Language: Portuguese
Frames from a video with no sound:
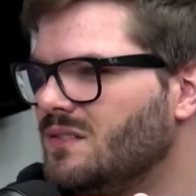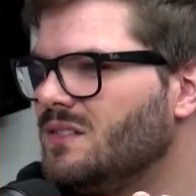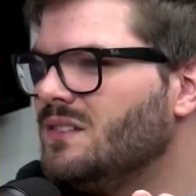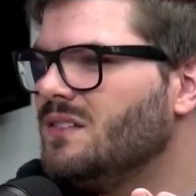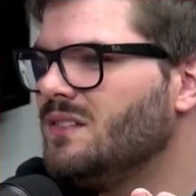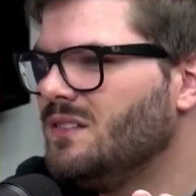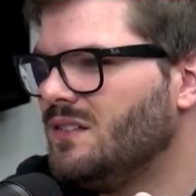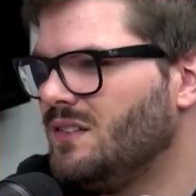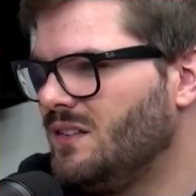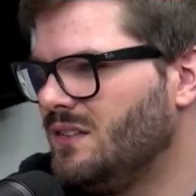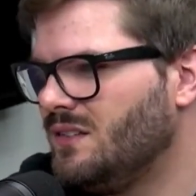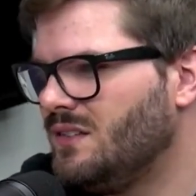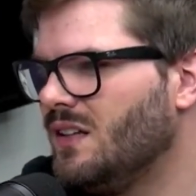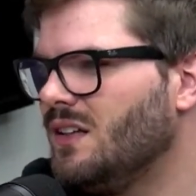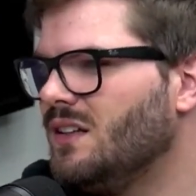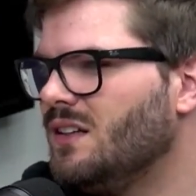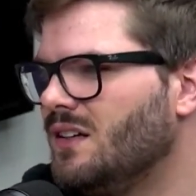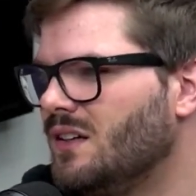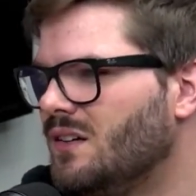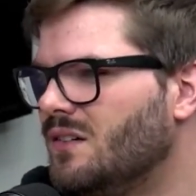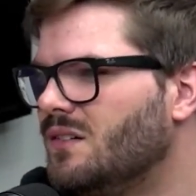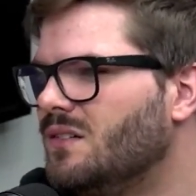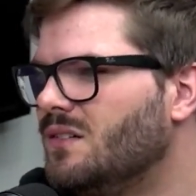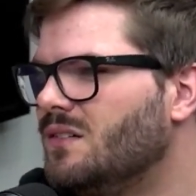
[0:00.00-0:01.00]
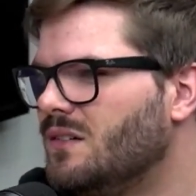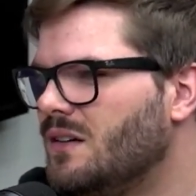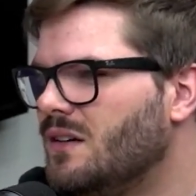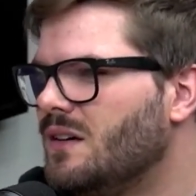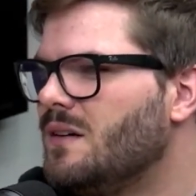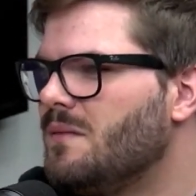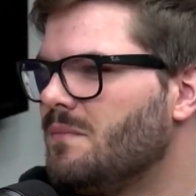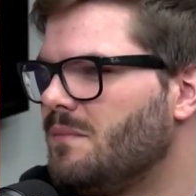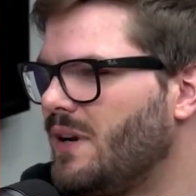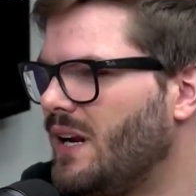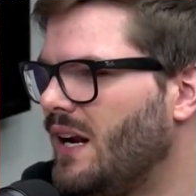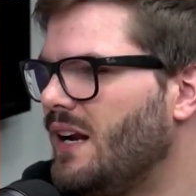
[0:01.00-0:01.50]
É... Entendeu?
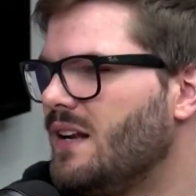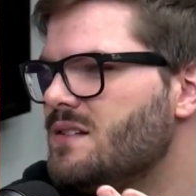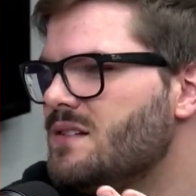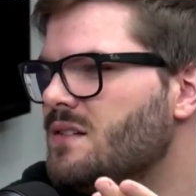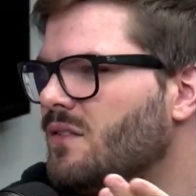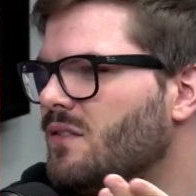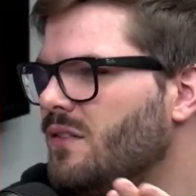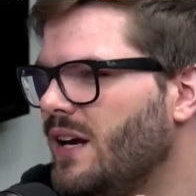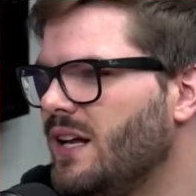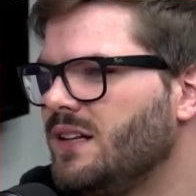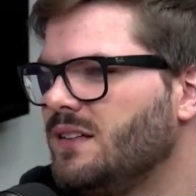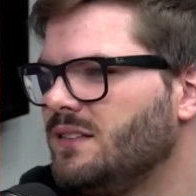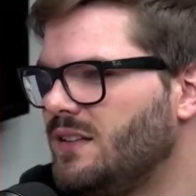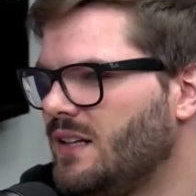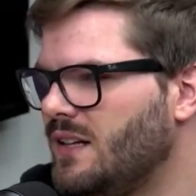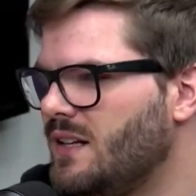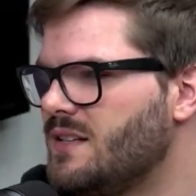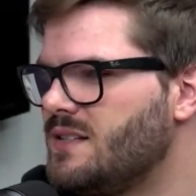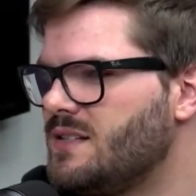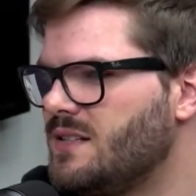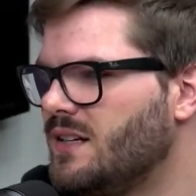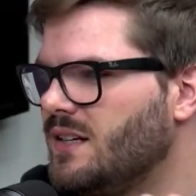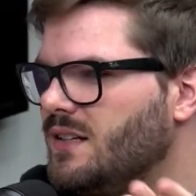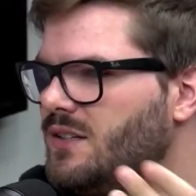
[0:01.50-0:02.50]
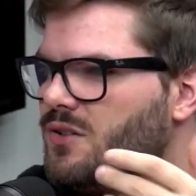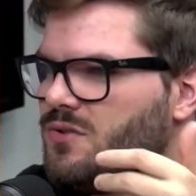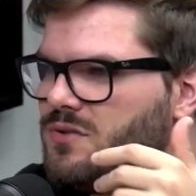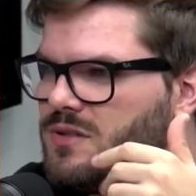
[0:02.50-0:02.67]
Para eles não era interessante.